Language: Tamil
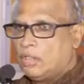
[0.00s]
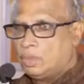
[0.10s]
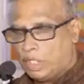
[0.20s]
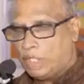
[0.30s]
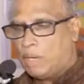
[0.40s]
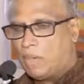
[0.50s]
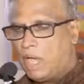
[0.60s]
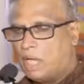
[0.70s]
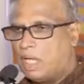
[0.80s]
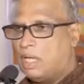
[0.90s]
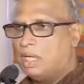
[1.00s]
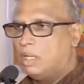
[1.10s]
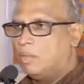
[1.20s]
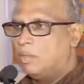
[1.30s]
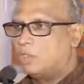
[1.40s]
சுதந்திரமாக
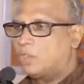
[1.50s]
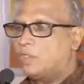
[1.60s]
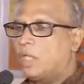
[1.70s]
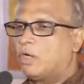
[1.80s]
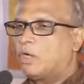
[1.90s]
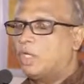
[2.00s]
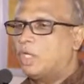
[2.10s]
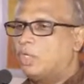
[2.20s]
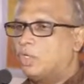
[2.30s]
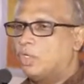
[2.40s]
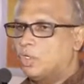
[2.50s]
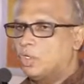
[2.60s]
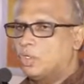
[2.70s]
மூச்சு விடக்கூடிய ஒரு